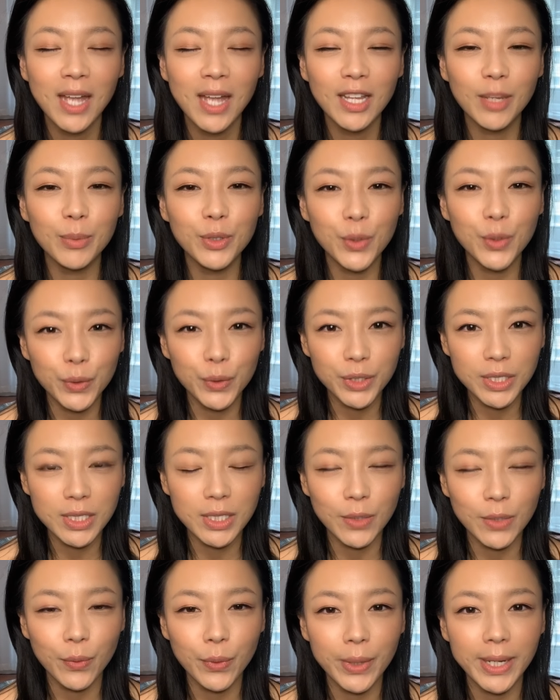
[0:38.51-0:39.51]
那么尤
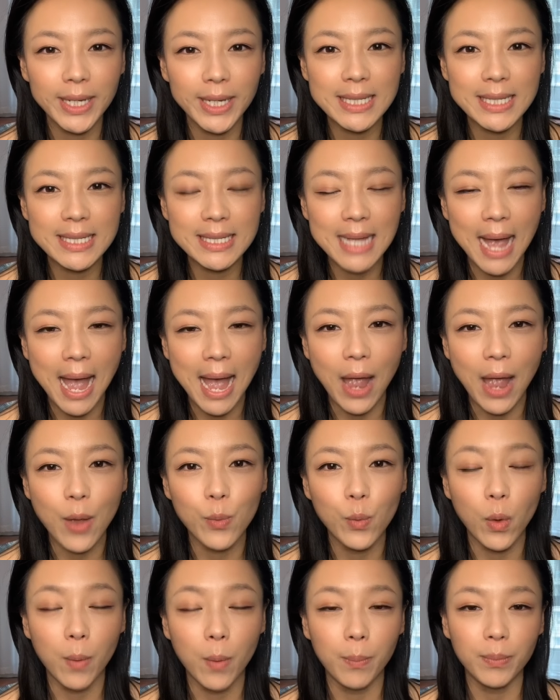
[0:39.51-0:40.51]
其会在
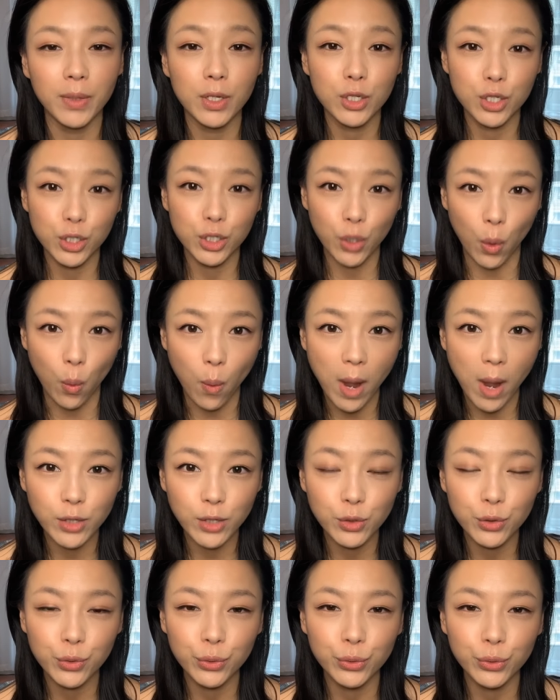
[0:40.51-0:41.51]
我们的手腕
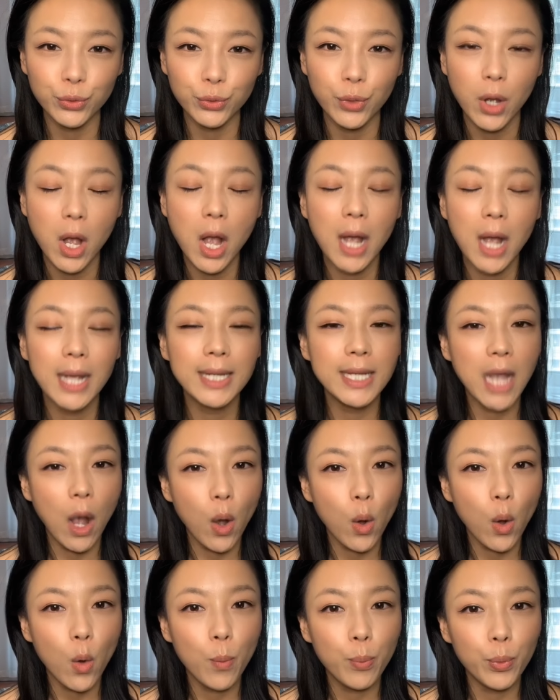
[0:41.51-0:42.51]
处、
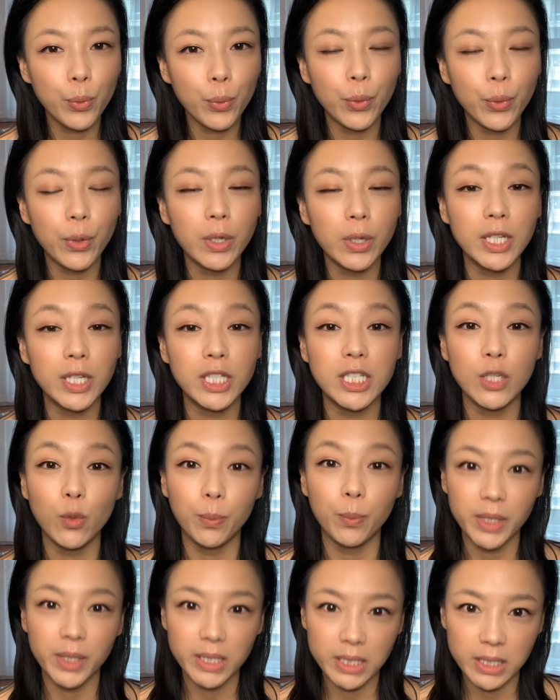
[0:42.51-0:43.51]
腰部以及我
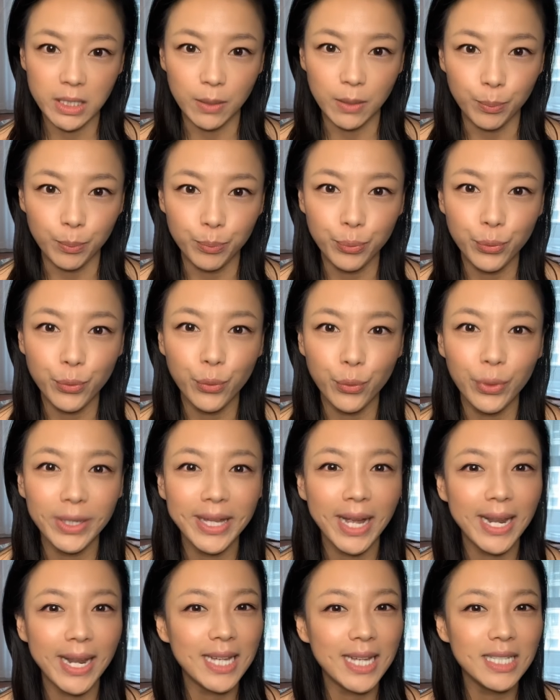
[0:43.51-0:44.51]
们的颈部会
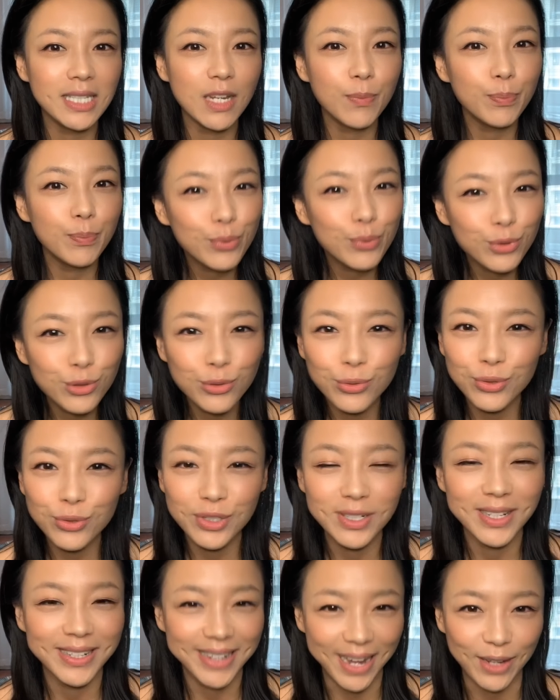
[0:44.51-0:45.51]
带来一些不舒适
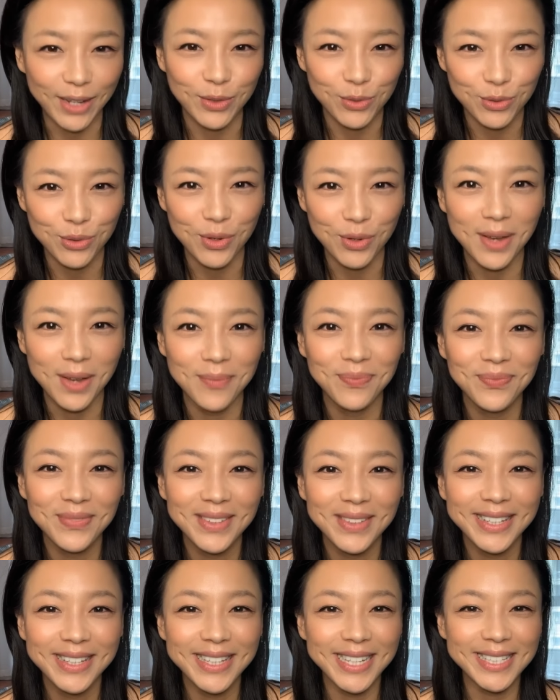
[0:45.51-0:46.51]
的感觉。
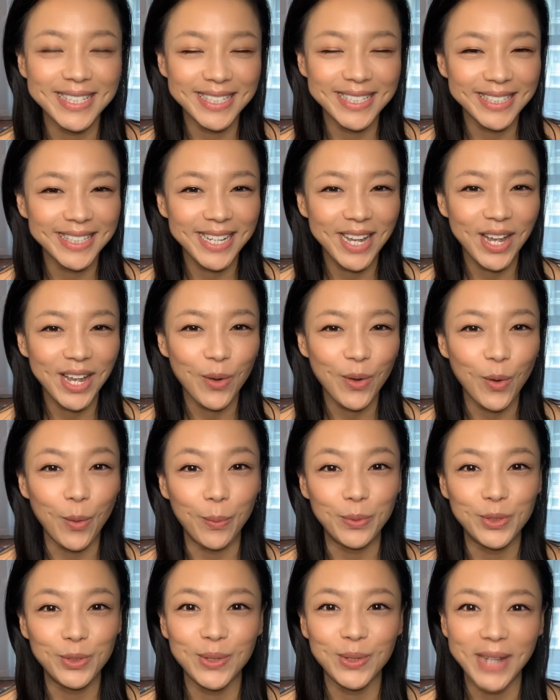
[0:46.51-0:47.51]
那今天我们
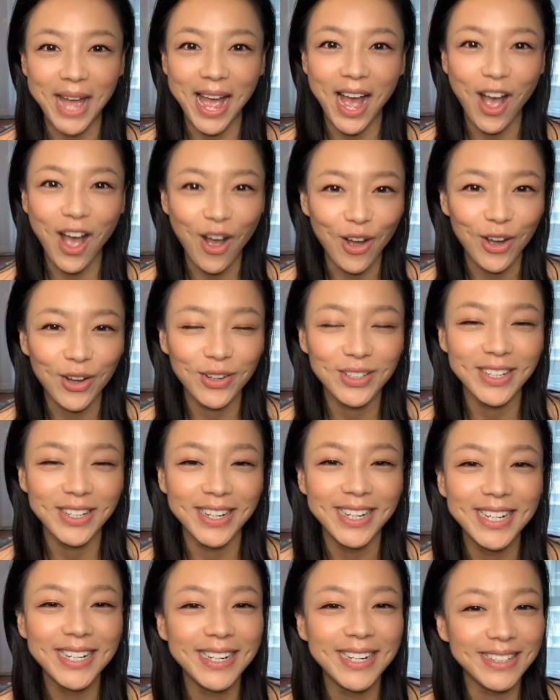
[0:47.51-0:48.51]
就来好好的
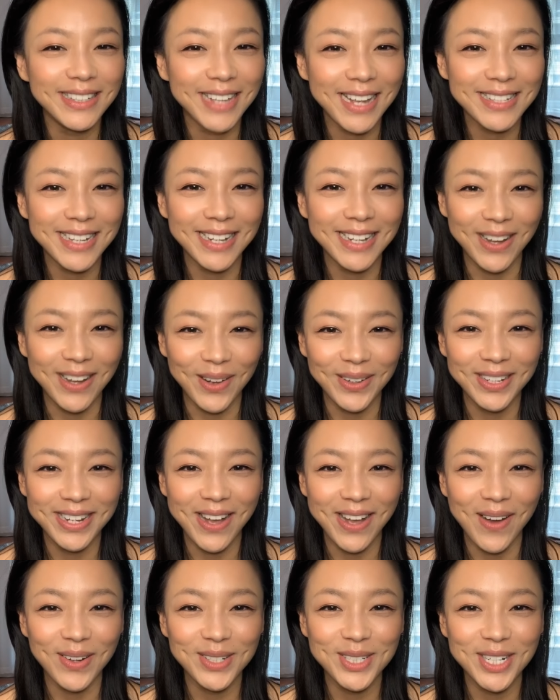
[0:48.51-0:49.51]
和大家聊一
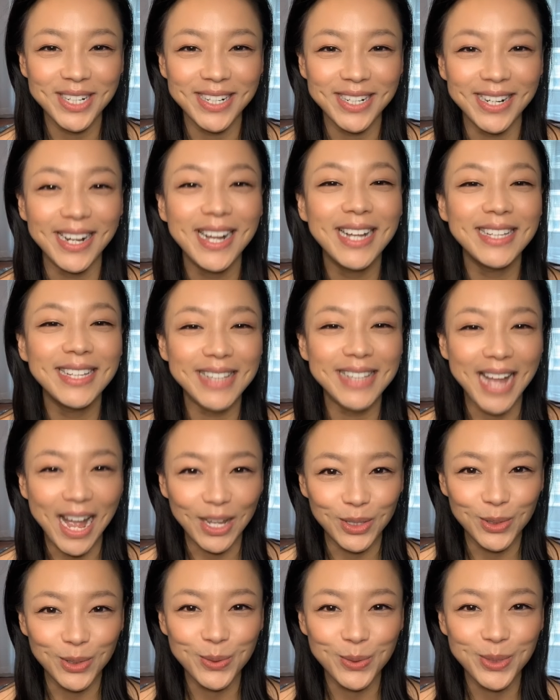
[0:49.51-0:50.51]
聊这个
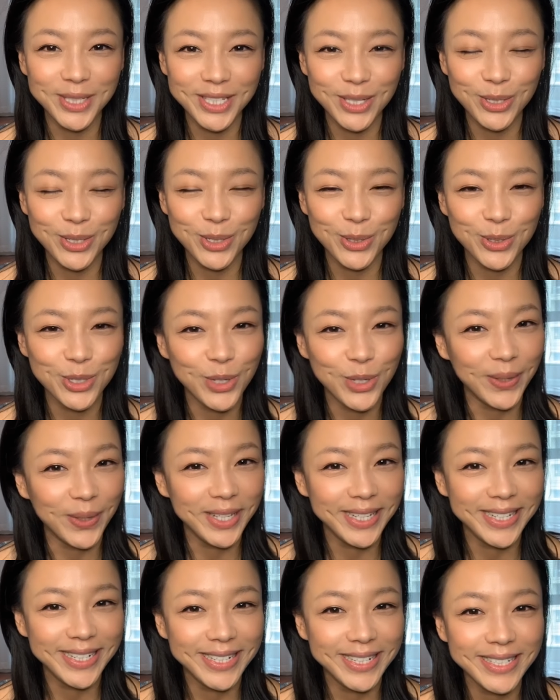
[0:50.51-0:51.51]
难度系数只有
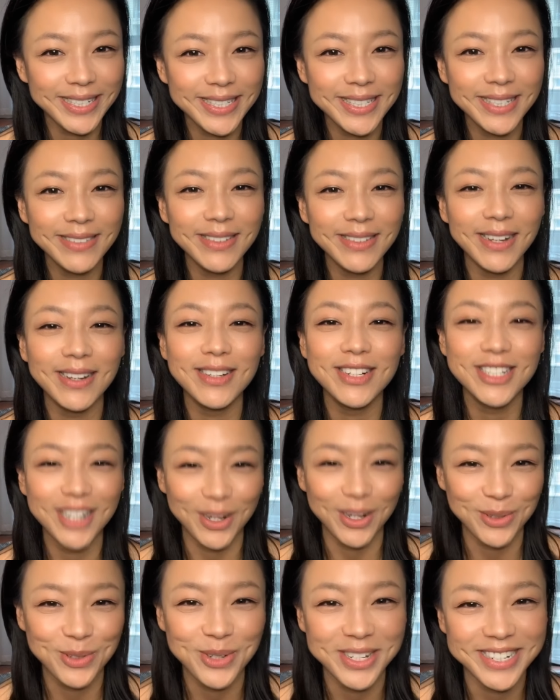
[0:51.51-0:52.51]
1颗星的
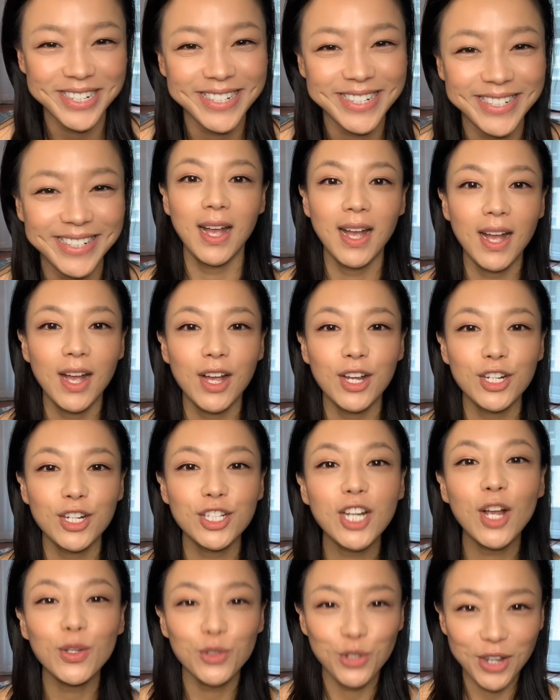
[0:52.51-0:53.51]
上犬式。
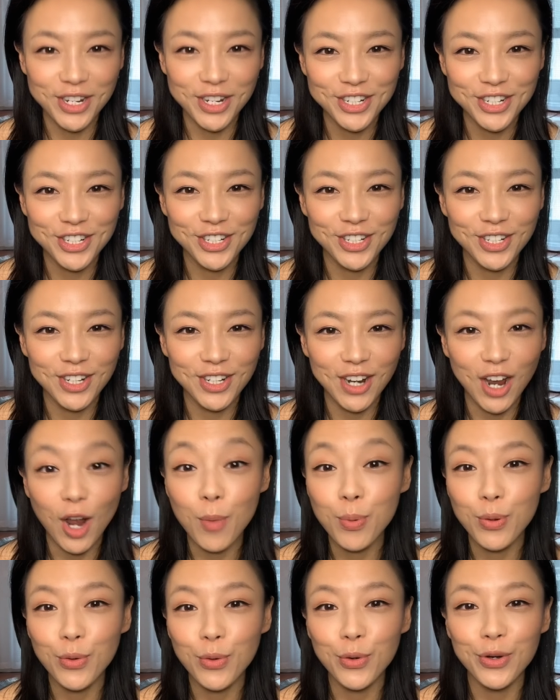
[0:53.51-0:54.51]
上犬式
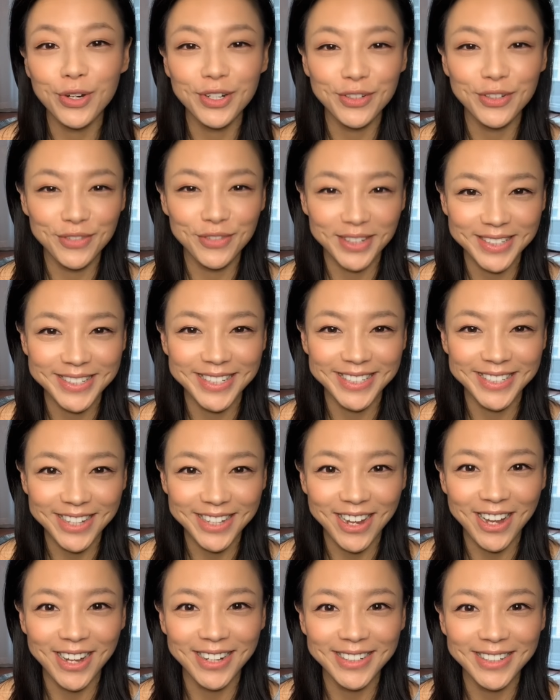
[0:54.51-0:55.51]
Upward Facing
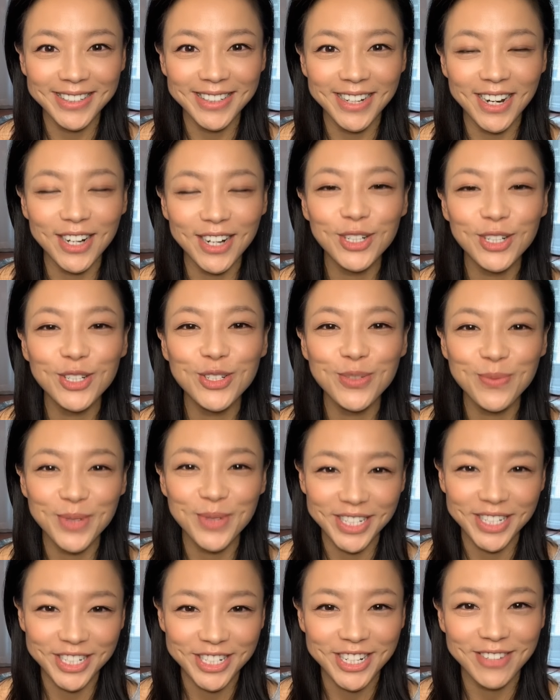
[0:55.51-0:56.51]
Dog
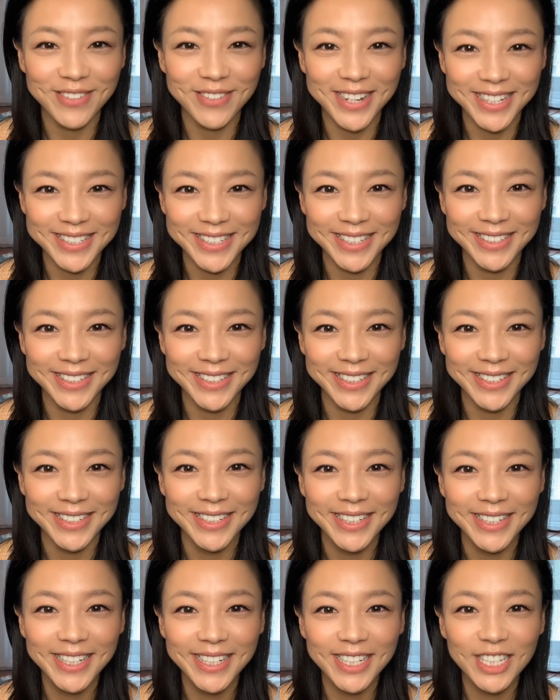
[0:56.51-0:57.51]
Ardhamukha Svanasana。
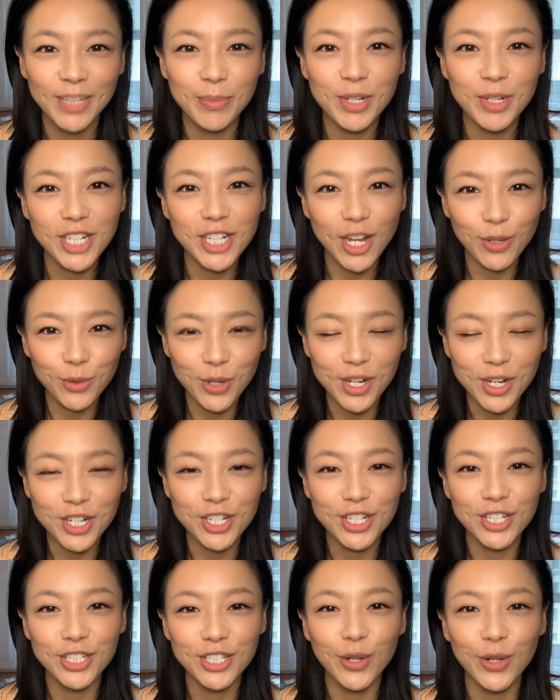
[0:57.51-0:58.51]
那么上犬
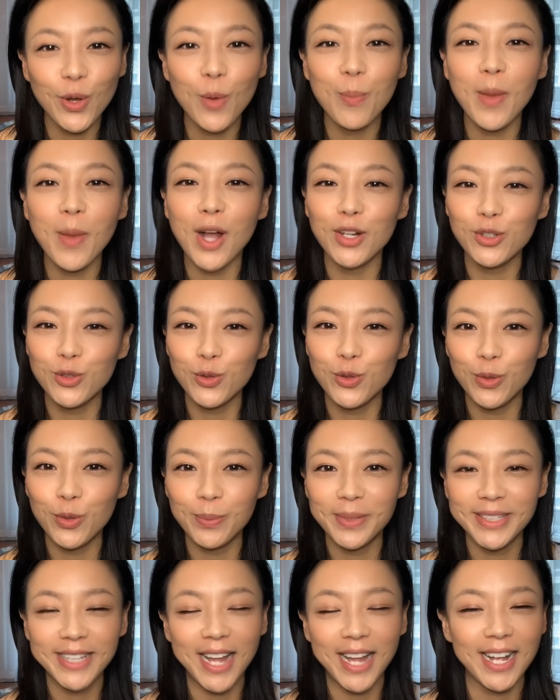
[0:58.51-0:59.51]
式能够帮助我
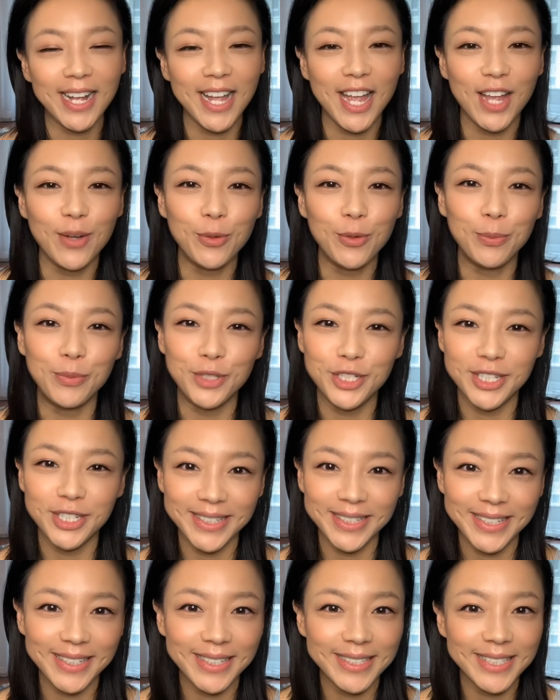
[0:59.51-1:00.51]
们打开我们身
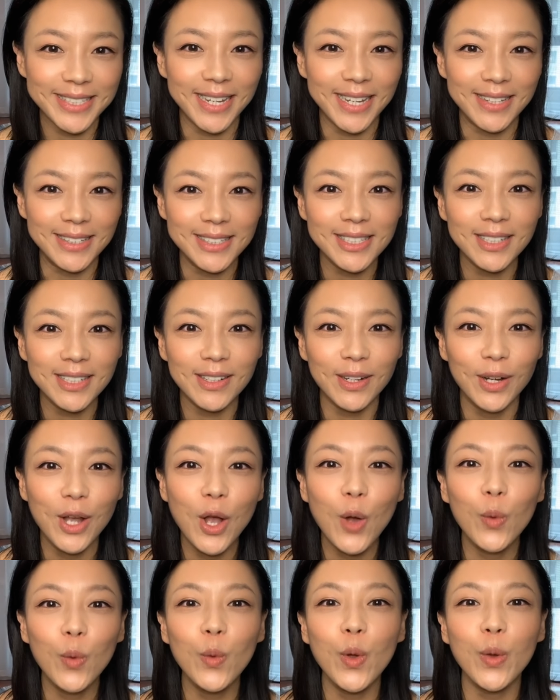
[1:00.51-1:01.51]
体的前侧，
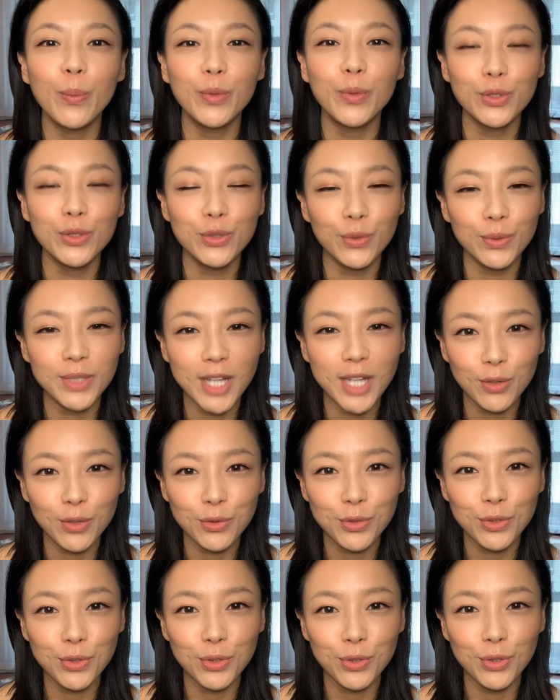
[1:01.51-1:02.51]
为我们的胸腔
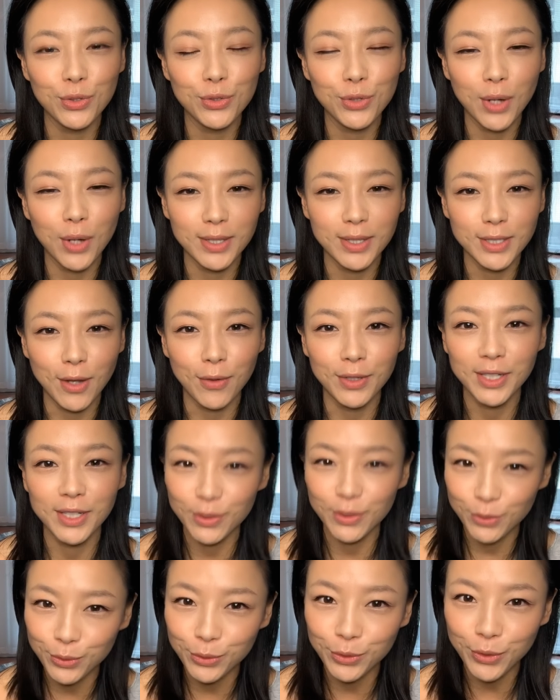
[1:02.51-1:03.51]
区域创造
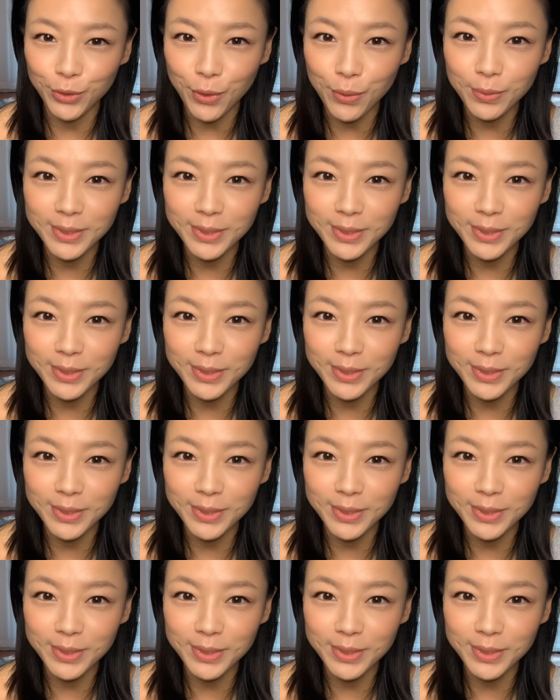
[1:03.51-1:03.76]
更多的空